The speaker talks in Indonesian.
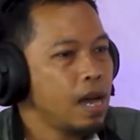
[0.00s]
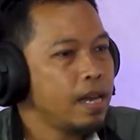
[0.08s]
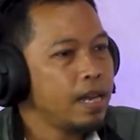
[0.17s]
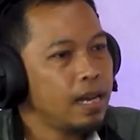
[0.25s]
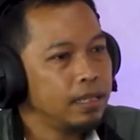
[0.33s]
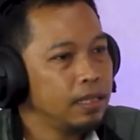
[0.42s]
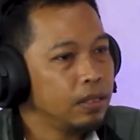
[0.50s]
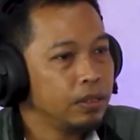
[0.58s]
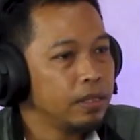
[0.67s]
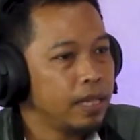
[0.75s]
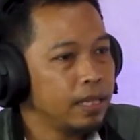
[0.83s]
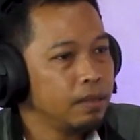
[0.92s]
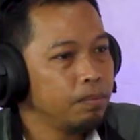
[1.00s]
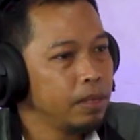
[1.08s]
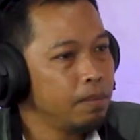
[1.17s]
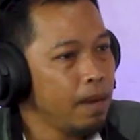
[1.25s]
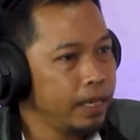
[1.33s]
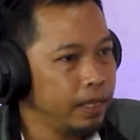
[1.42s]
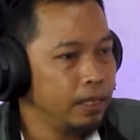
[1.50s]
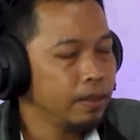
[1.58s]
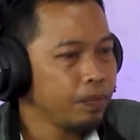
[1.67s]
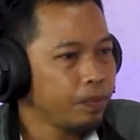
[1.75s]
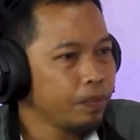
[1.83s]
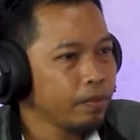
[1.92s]
analisis ustadz pribadi
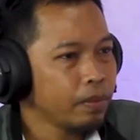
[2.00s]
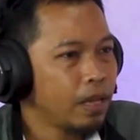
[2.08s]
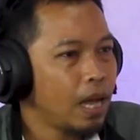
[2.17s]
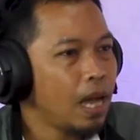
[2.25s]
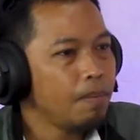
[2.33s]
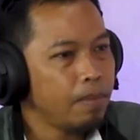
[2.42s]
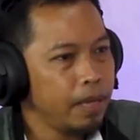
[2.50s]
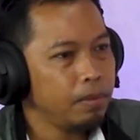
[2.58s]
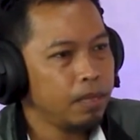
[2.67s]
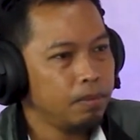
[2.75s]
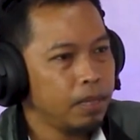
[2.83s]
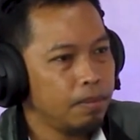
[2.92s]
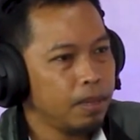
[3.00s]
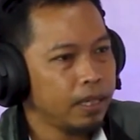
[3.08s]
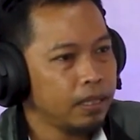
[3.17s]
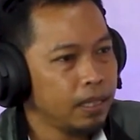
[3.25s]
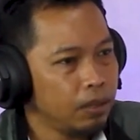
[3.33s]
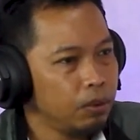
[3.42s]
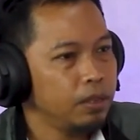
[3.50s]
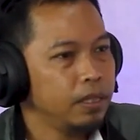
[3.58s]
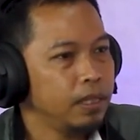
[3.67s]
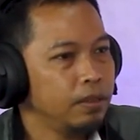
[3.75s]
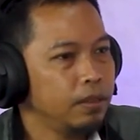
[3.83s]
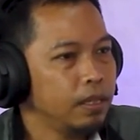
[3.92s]
apa yang bisa mendapatkan satu
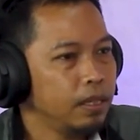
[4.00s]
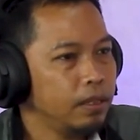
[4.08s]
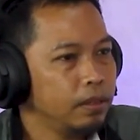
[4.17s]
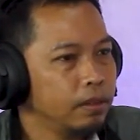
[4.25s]
kursi itu Ustaz